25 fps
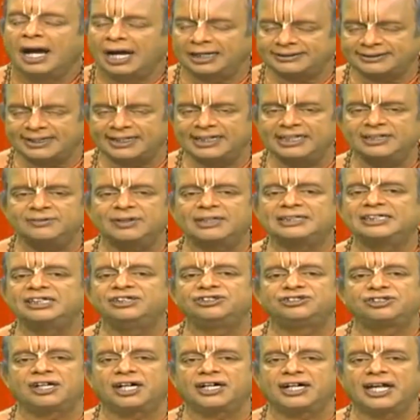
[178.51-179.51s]
అతన్ని
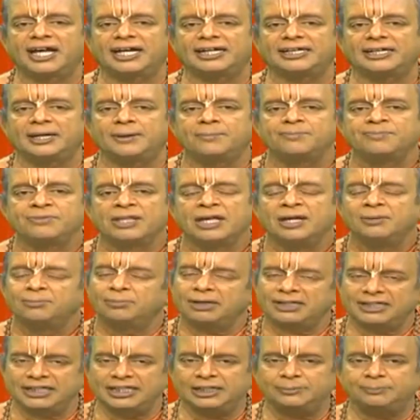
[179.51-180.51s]
వధించాడు ఆయన
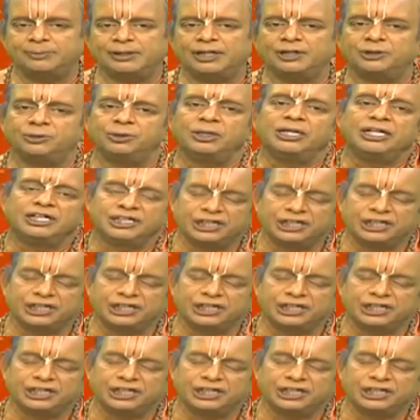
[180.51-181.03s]
మరి ఈ పేరు